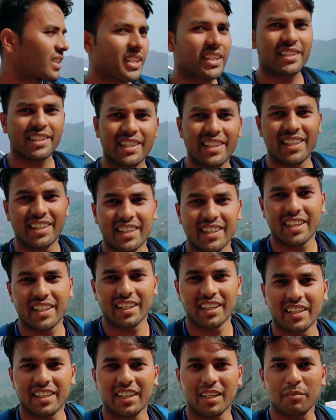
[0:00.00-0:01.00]
कितनी गहरे
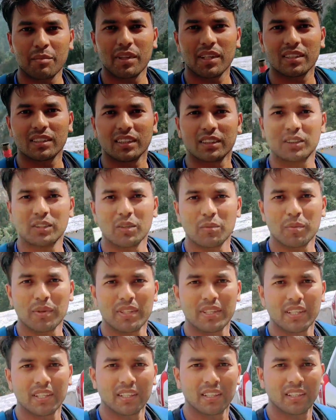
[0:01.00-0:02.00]
खाई है आप देख सकते हो
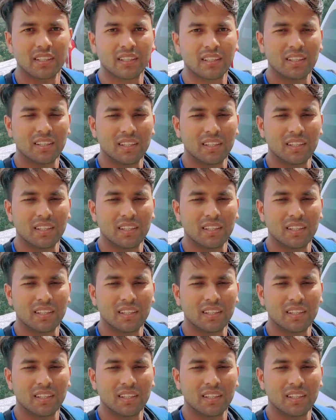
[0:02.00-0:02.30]
पीछे